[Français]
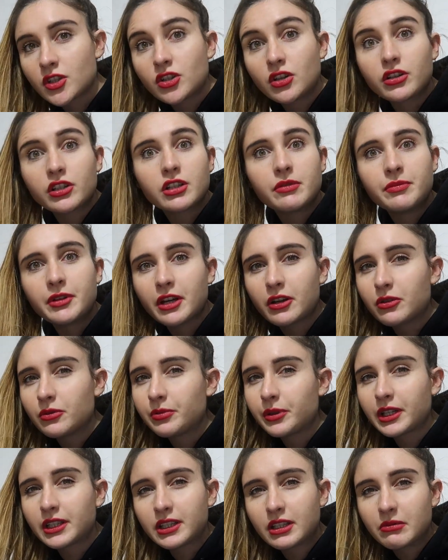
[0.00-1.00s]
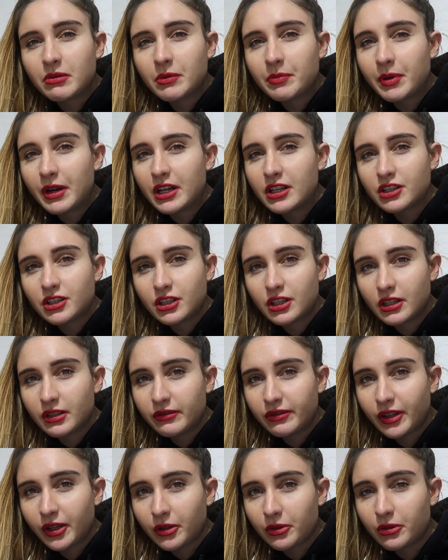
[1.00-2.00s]
Genre, j'ai bien compris que t'aimais pas les
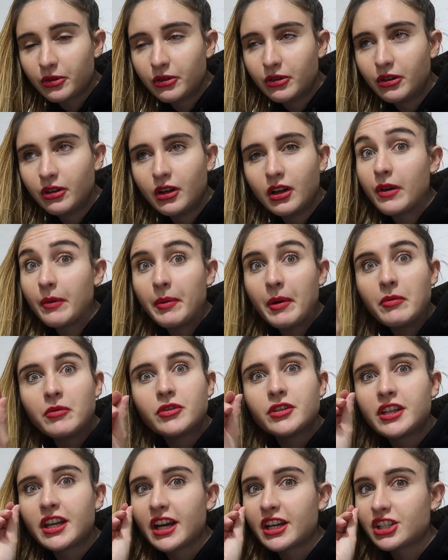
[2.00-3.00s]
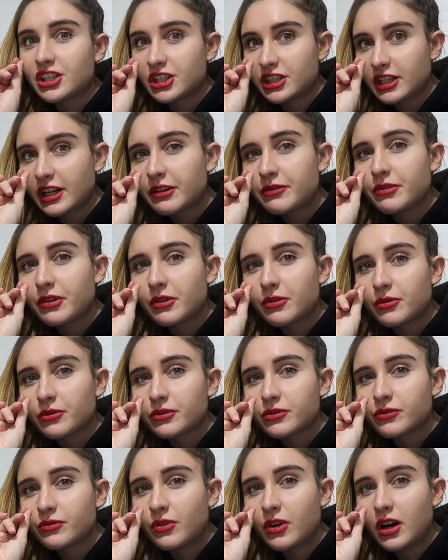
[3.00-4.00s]
chiens, frérot. Tu vas pas me le dire à chaque fois
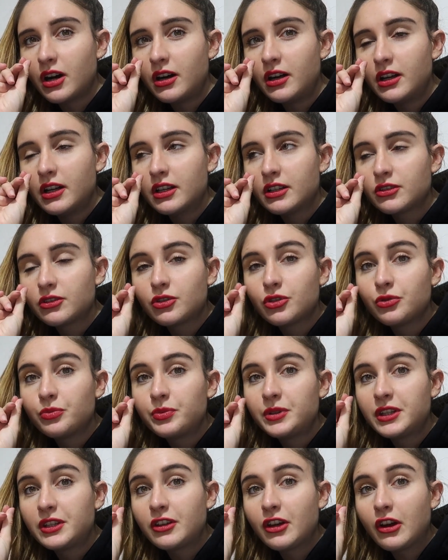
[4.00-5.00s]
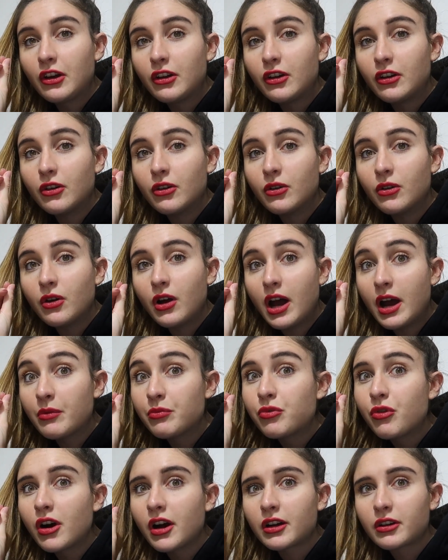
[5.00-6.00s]
qu'on se voit que Pickle euh,
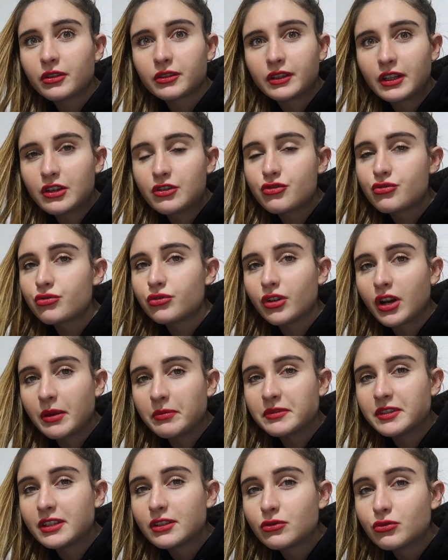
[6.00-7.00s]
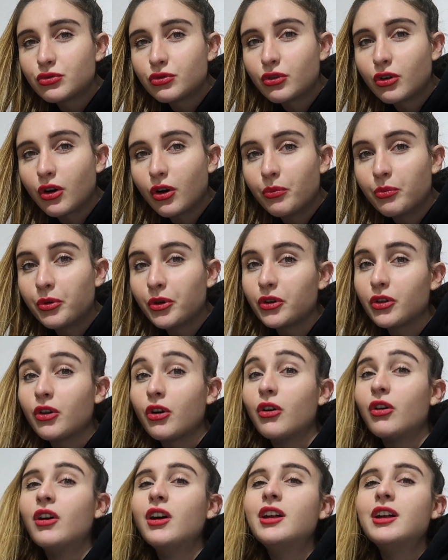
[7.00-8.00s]
aboie quand elle joue dans la petite cour
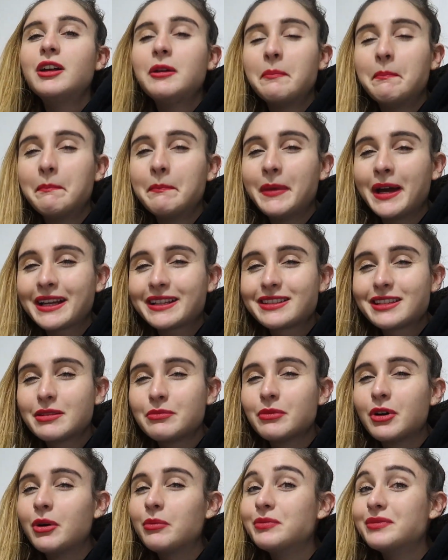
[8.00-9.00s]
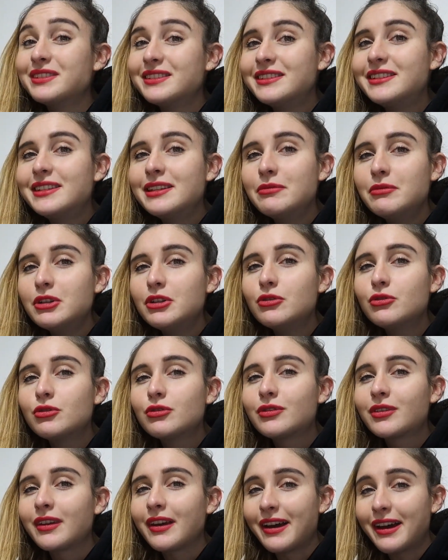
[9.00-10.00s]
pendant maximum 10
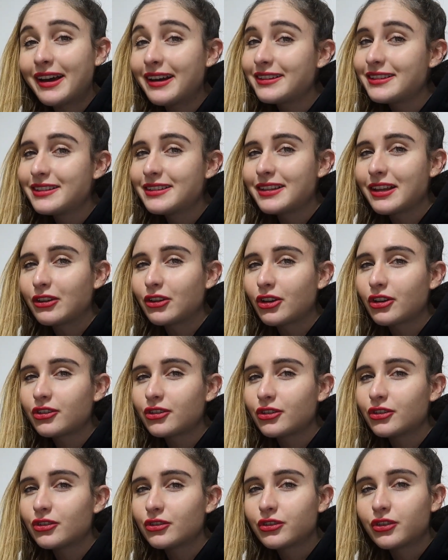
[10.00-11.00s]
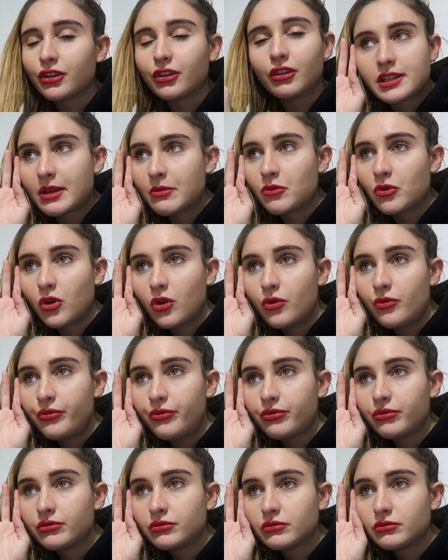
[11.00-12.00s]
minutes à 17h30. Ça me rend
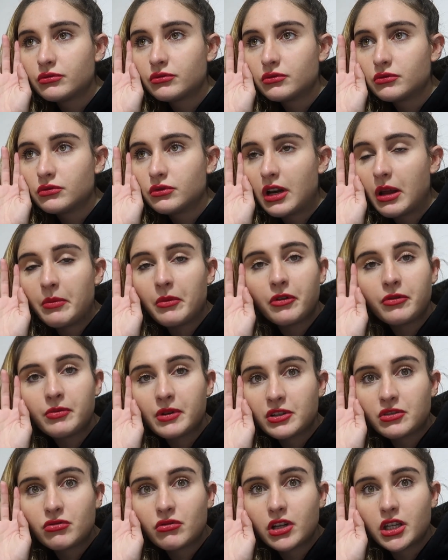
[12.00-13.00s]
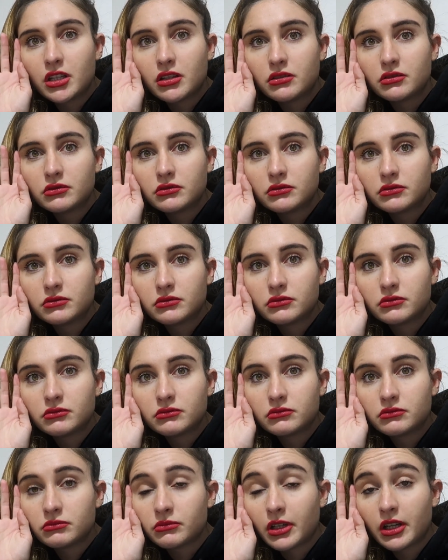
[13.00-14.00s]
ouf. La meuf m'a saoulée.
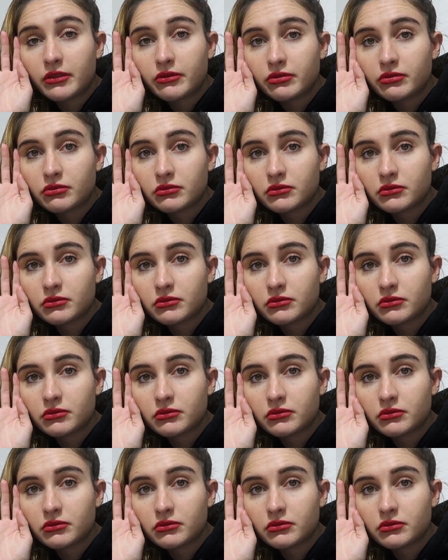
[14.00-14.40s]
Bref.